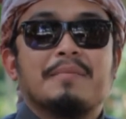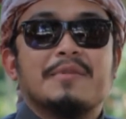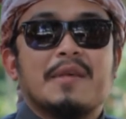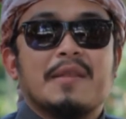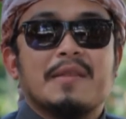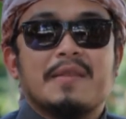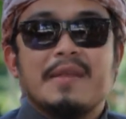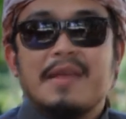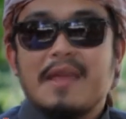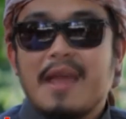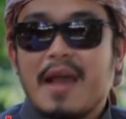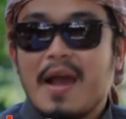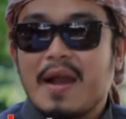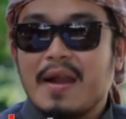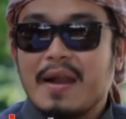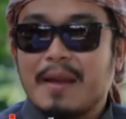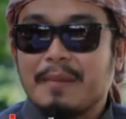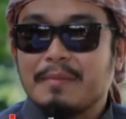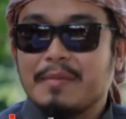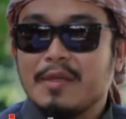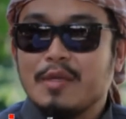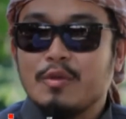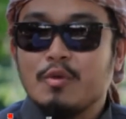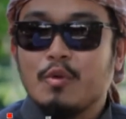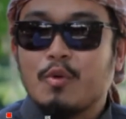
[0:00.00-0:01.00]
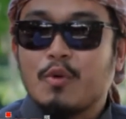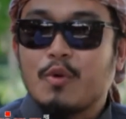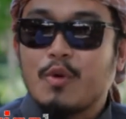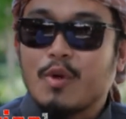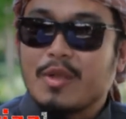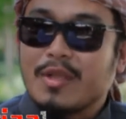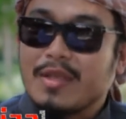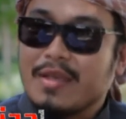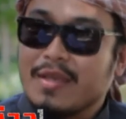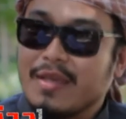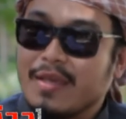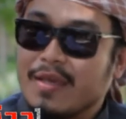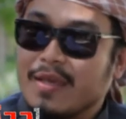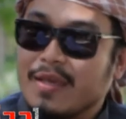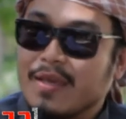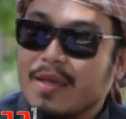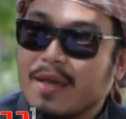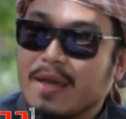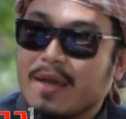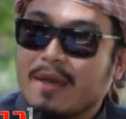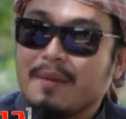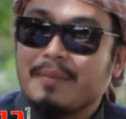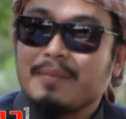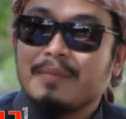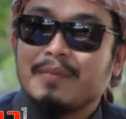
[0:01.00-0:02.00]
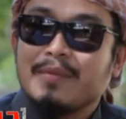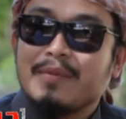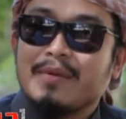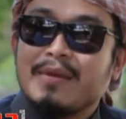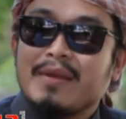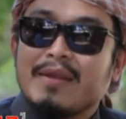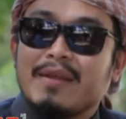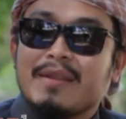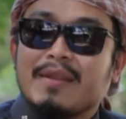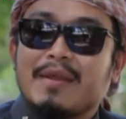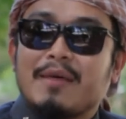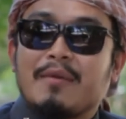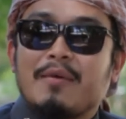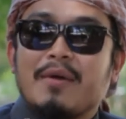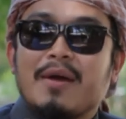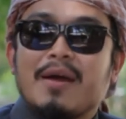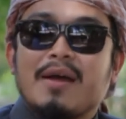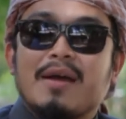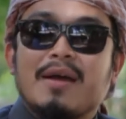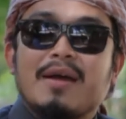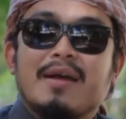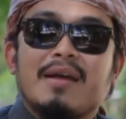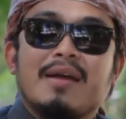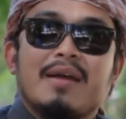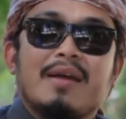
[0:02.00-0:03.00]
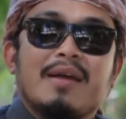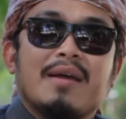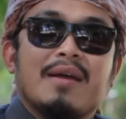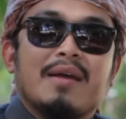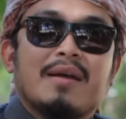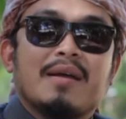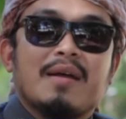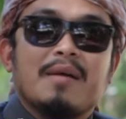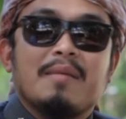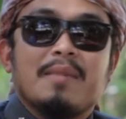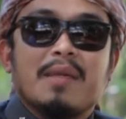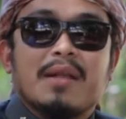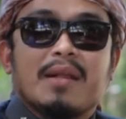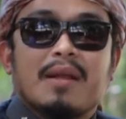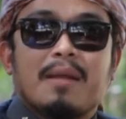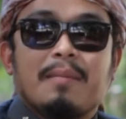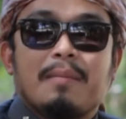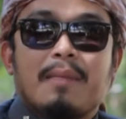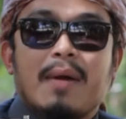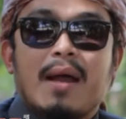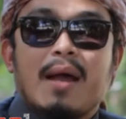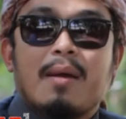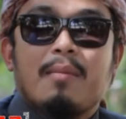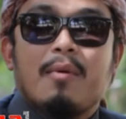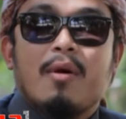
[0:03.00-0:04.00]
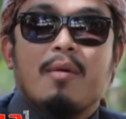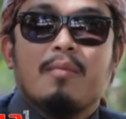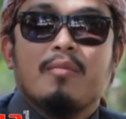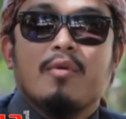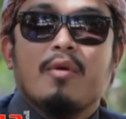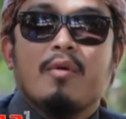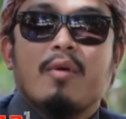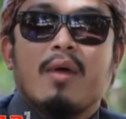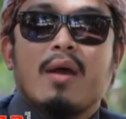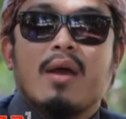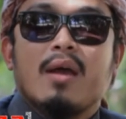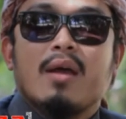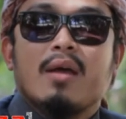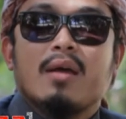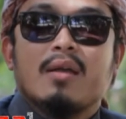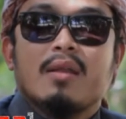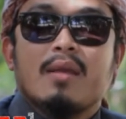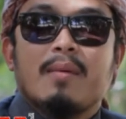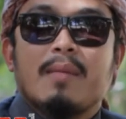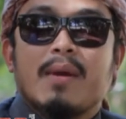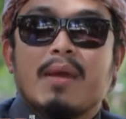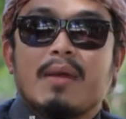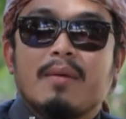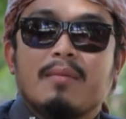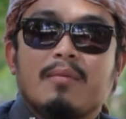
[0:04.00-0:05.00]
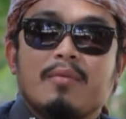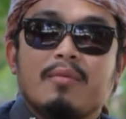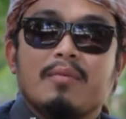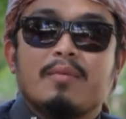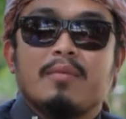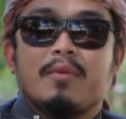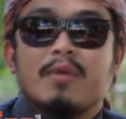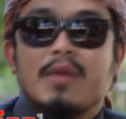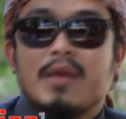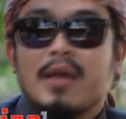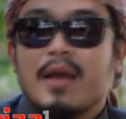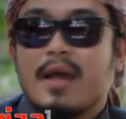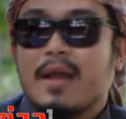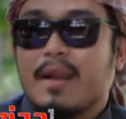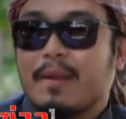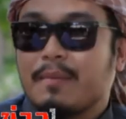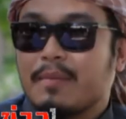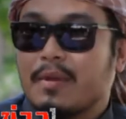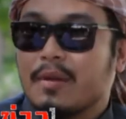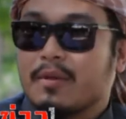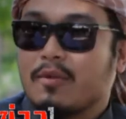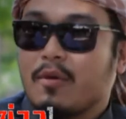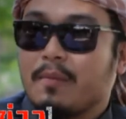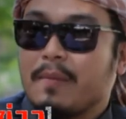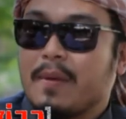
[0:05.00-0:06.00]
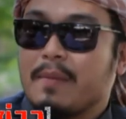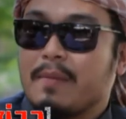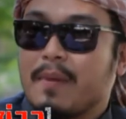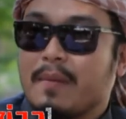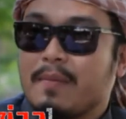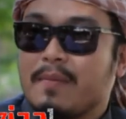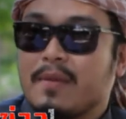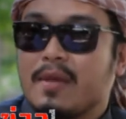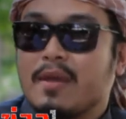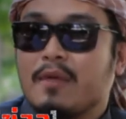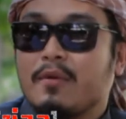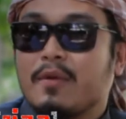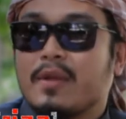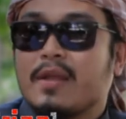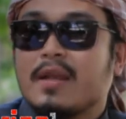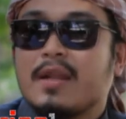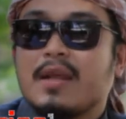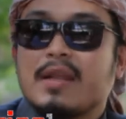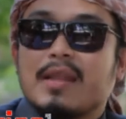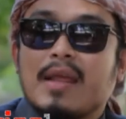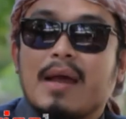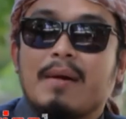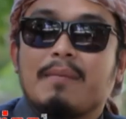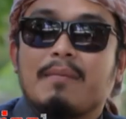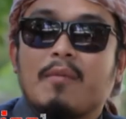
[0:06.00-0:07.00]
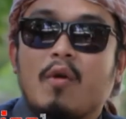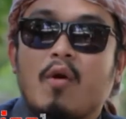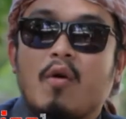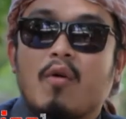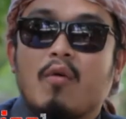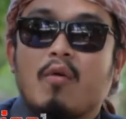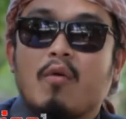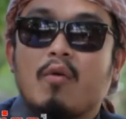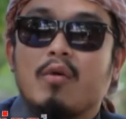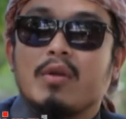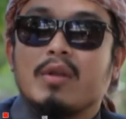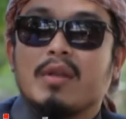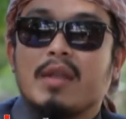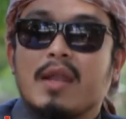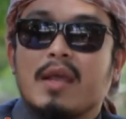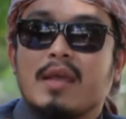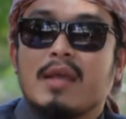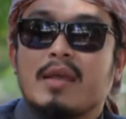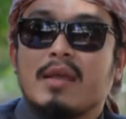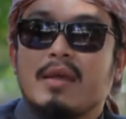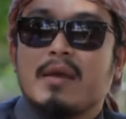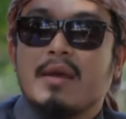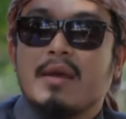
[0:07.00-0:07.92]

สตรีอาหรับที่ถูกกดขี่ครับแต่ว่าก็เหมือนกับมาพร้อมด้วยว่าทำไมผู้หญิงอาหรับถึงต้องเป็นแบบนี้ วัฒนธรรมของคนใน